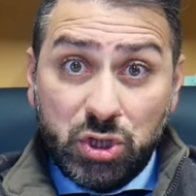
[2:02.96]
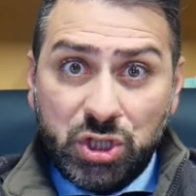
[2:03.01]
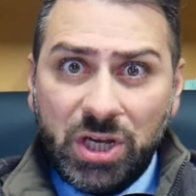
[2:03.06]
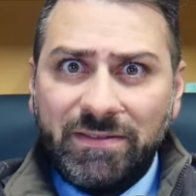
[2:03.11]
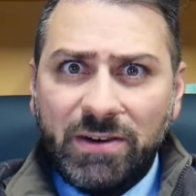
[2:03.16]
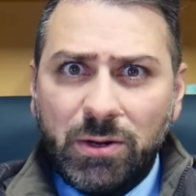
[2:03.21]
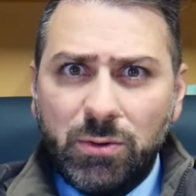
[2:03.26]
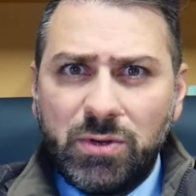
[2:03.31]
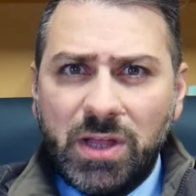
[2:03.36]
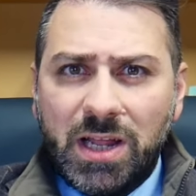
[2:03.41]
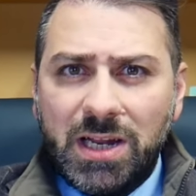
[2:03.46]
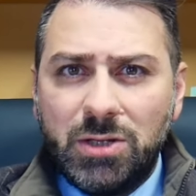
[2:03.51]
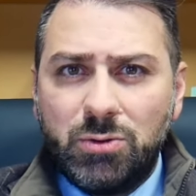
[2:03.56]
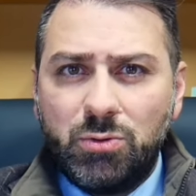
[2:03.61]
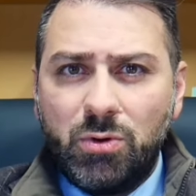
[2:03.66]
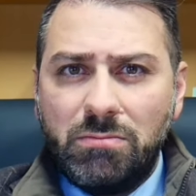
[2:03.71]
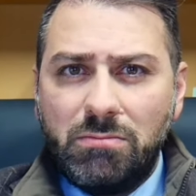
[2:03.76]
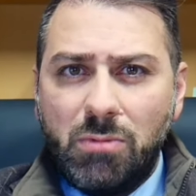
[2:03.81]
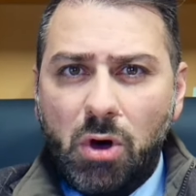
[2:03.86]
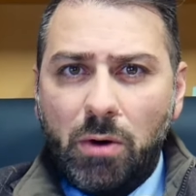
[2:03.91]
già valutare il
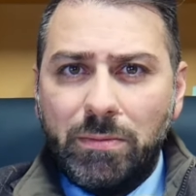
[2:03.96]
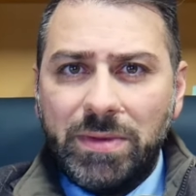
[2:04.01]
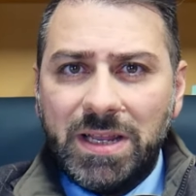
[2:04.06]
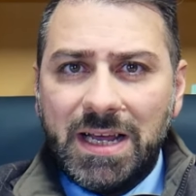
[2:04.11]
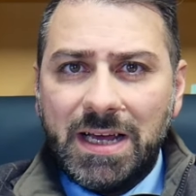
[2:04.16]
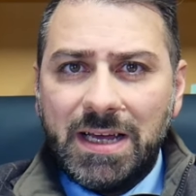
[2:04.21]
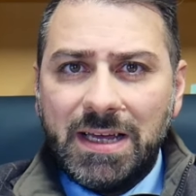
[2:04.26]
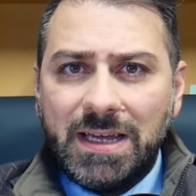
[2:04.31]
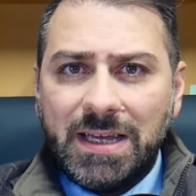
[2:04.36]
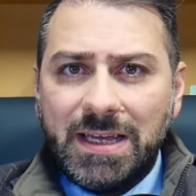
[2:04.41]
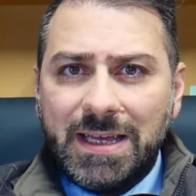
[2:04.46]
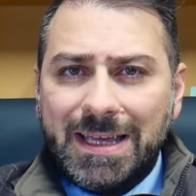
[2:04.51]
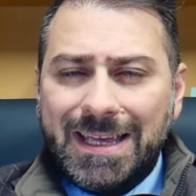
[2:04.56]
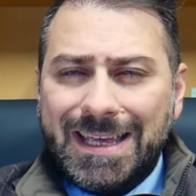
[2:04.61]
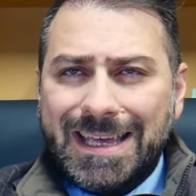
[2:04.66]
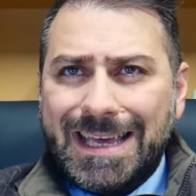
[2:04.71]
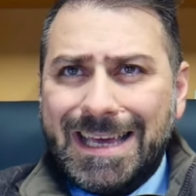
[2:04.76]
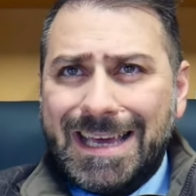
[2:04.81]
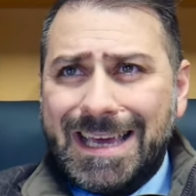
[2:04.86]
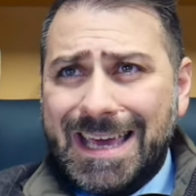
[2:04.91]
tuo immobile,
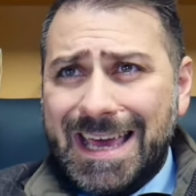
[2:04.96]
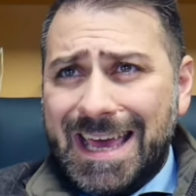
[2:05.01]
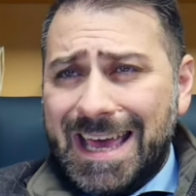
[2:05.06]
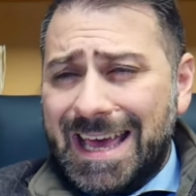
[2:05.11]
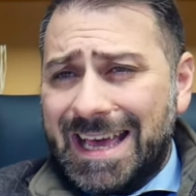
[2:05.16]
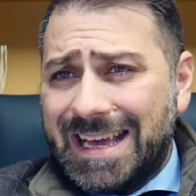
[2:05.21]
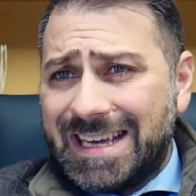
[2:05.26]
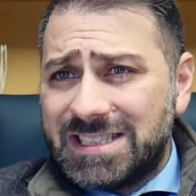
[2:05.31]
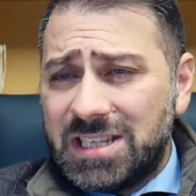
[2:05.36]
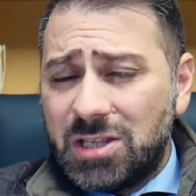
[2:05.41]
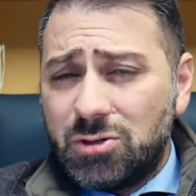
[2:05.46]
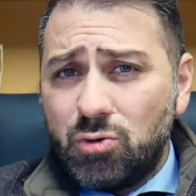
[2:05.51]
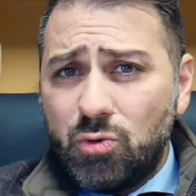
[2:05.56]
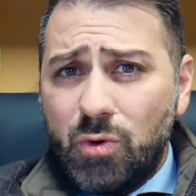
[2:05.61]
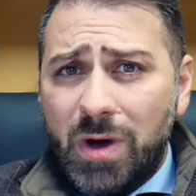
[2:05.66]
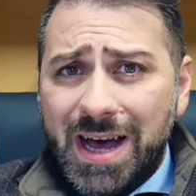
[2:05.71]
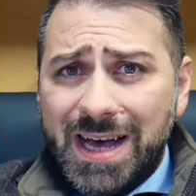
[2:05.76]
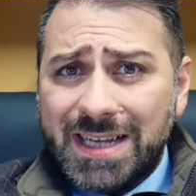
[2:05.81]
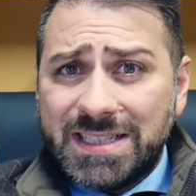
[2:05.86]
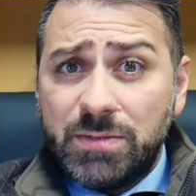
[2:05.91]
che casa
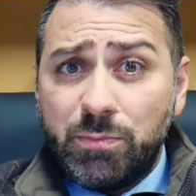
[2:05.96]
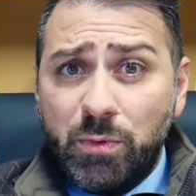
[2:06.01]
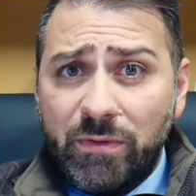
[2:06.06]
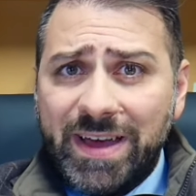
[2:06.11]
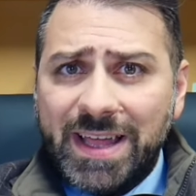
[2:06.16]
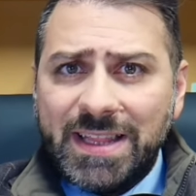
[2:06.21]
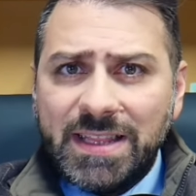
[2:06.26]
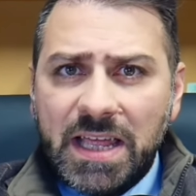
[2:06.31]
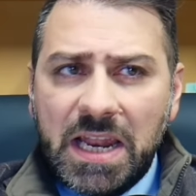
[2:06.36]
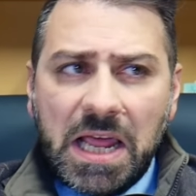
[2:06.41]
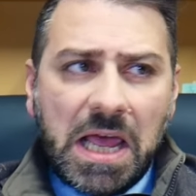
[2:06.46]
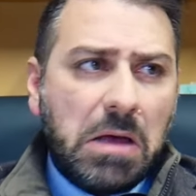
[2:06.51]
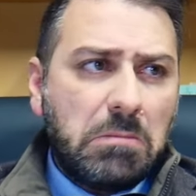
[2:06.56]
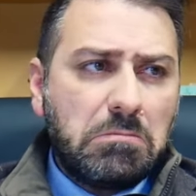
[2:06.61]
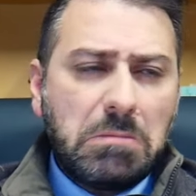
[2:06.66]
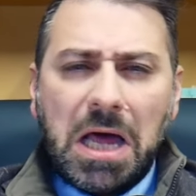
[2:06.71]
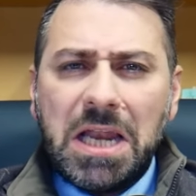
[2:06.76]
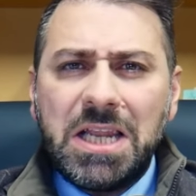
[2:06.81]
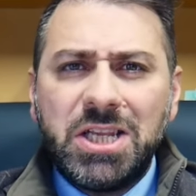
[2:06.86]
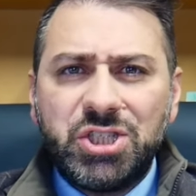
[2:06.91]
tua si può
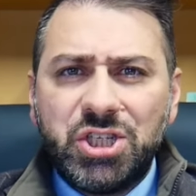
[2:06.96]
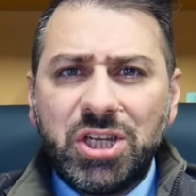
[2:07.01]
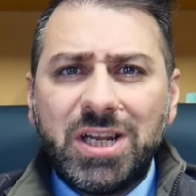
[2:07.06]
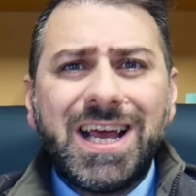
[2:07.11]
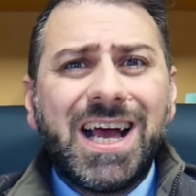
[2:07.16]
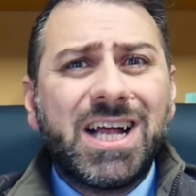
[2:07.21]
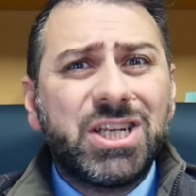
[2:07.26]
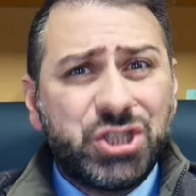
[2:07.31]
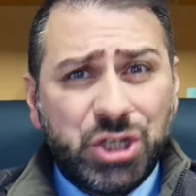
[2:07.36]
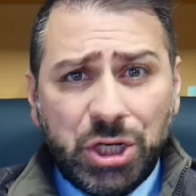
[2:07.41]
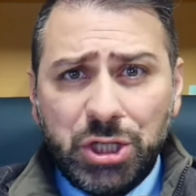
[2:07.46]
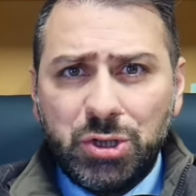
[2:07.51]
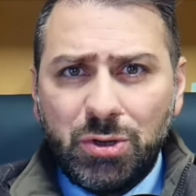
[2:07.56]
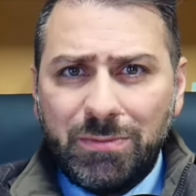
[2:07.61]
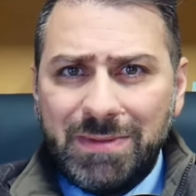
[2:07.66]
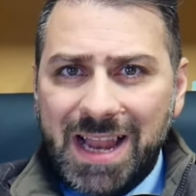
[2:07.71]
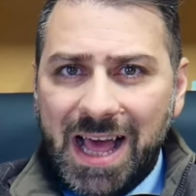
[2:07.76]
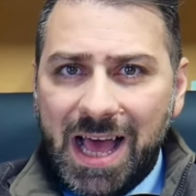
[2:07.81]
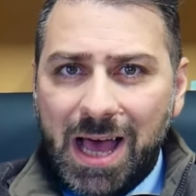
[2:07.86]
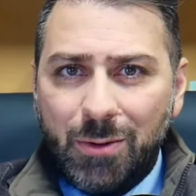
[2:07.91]
vendere all'incirca a
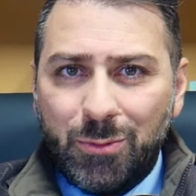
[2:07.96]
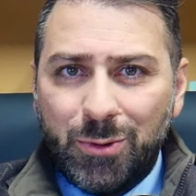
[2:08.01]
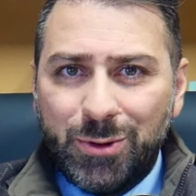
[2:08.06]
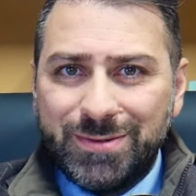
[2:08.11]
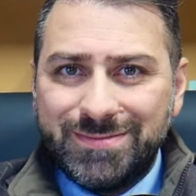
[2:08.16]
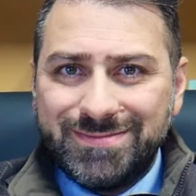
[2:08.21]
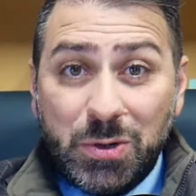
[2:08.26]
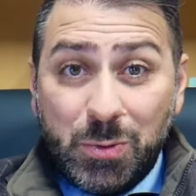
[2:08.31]
100.000 euro.